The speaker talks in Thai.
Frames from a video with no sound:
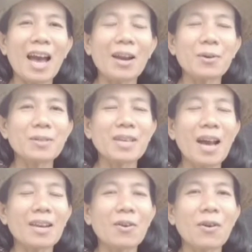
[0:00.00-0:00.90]
คะ รสชา
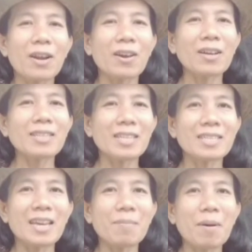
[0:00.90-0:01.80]
ติอร่อยแล้วก็ติด
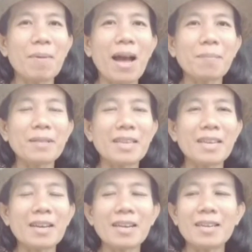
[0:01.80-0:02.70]
ใจมากๆพี่ตี
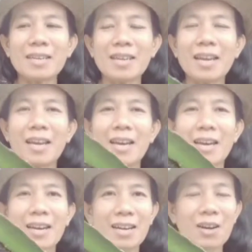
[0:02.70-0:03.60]
ก็เลย
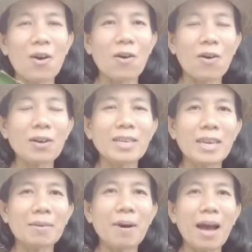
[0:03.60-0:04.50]
อขอ
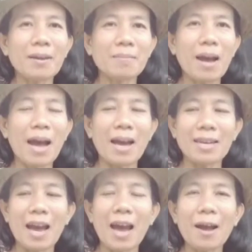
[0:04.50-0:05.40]
กิ่งพันมา
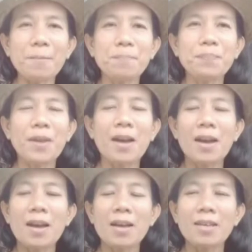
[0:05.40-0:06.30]
นะคะ
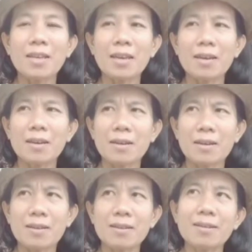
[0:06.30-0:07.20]
กิ่ง
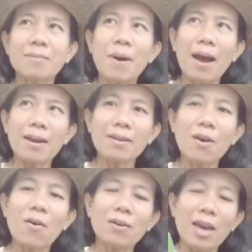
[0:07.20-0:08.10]
พัน
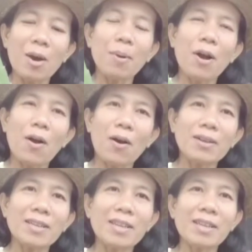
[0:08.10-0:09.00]
ของแก้วมังกร
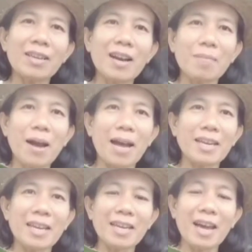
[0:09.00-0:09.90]
ที่เลือกมา
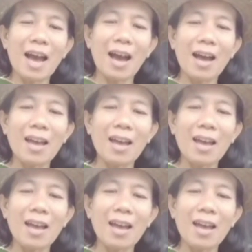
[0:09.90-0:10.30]
นี้นะคะ